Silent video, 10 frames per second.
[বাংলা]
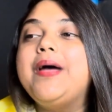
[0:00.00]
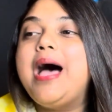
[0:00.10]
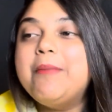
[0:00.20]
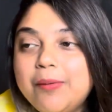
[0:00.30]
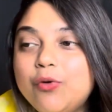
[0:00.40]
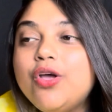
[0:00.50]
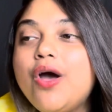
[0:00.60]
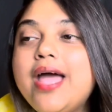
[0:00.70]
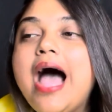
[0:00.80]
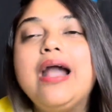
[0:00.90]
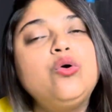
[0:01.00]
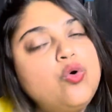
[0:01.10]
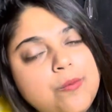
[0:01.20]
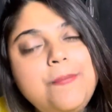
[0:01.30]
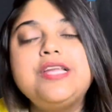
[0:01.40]
আমার মনে হয় আর
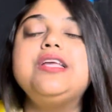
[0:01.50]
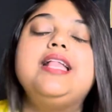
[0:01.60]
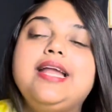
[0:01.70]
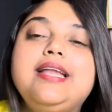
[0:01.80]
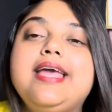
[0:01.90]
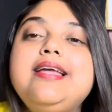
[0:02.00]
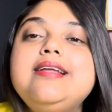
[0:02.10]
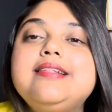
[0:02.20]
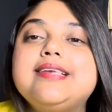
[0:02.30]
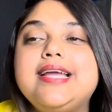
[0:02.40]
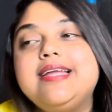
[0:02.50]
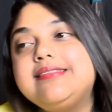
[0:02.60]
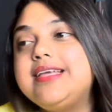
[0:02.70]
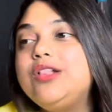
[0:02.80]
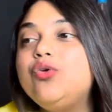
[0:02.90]
খুব বেশি দেরি নেই চেঙ্গিস
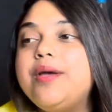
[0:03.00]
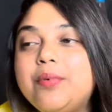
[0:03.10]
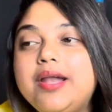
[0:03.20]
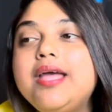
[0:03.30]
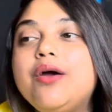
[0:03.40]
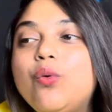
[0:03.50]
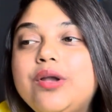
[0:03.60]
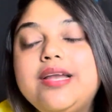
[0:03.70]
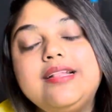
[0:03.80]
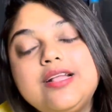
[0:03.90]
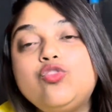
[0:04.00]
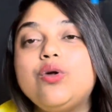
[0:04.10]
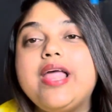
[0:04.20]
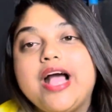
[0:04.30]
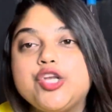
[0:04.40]
কিন্তু এবারে ওটিটিতে
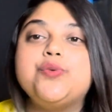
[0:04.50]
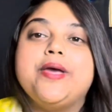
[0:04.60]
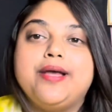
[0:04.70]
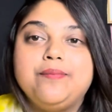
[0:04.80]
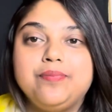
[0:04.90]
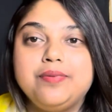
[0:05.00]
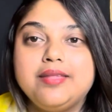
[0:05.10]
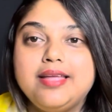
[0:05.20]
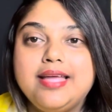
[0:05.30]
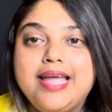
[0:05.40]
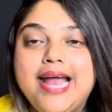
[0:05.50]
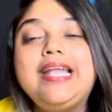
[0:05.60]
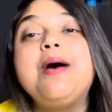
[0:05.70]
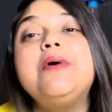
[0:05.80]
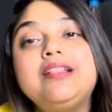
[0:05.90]
চলে আসবে
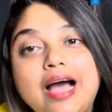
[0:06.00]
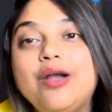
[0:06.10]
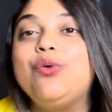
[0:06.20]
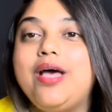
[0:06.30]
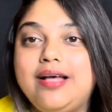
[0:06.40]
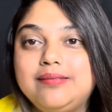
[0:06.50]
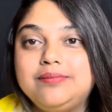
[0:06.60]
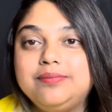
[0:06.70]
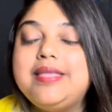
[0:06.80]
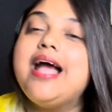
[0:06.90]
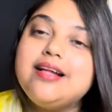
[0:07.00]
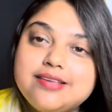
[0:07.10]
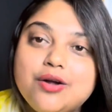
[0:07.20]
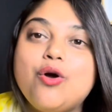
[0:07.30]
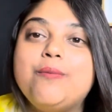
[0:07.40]
এটা আমার ধারণা দেখা
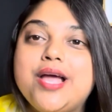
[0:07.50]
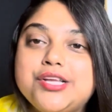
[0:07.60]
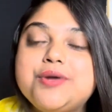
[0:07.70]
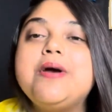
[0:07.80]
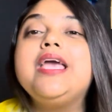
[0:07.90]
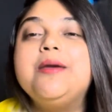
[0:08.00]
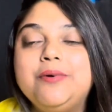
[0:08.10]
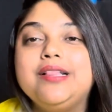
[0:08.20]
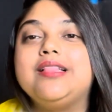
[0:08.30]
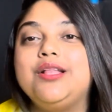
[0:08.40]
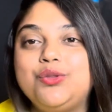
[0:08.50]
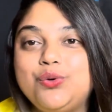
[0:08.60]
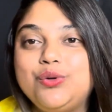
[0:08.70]
যাক কবে আসে বা কী বৃত্তান্ত